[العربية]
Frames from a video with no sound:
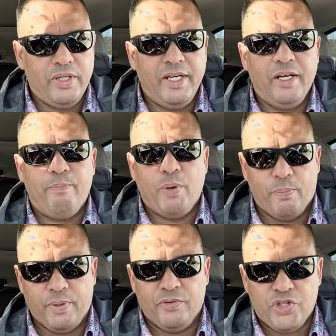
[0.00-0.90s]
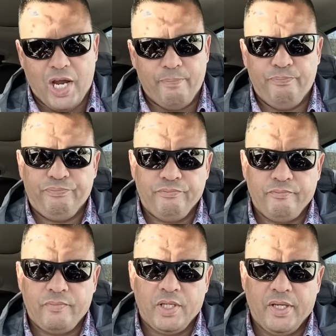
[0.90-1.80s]
ديلي للبوبل الشعب
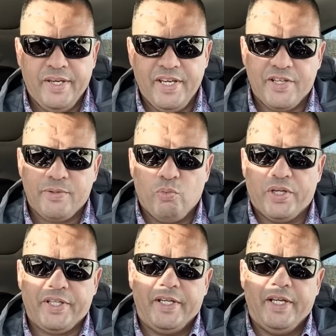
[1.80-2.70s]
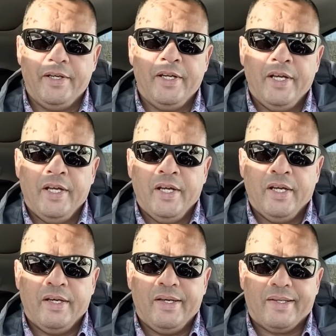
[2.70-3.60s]
الناس مواطنين
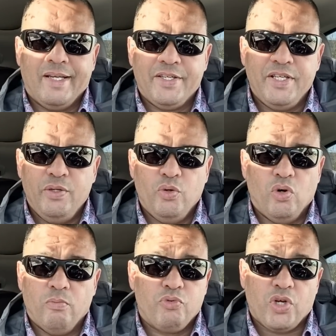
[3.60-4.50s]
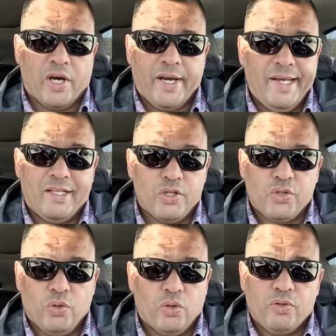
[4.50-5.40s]
30 يوم شهرين ثلاث
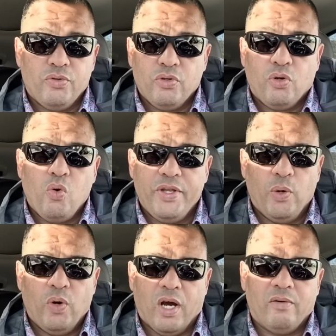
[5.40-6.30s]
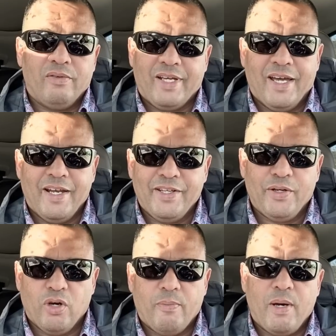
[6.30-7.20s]
شهور كل دوله كندا
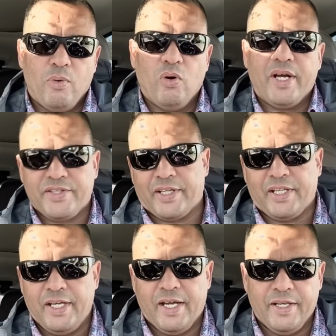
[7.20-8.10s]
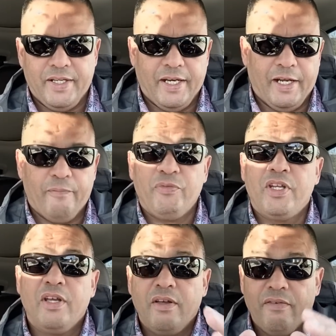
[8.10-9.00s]
نورمالمون كتعطي ان ديلي
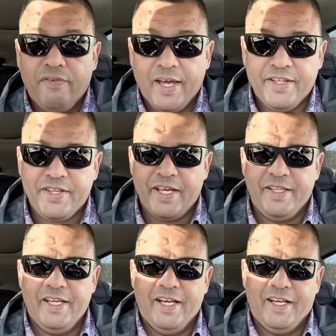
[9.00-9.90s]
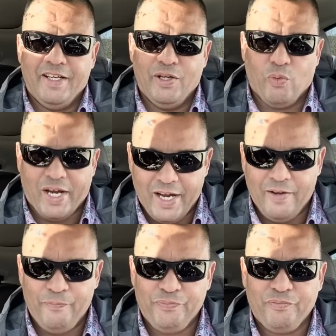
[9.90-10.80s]
في هذا التعديل اللي وقع
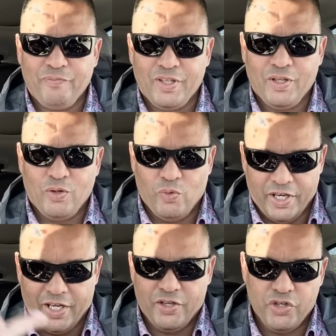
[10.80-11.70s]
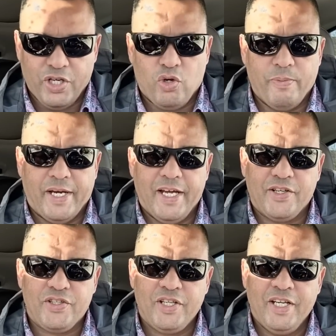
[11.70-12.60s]
وانا جايكم
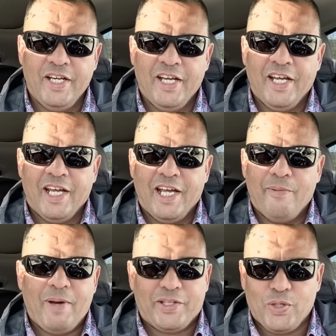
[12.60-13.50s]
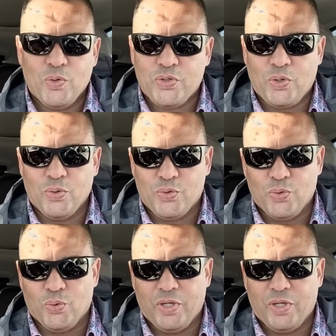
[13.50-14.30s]
علاش ما عطاوش 30 جور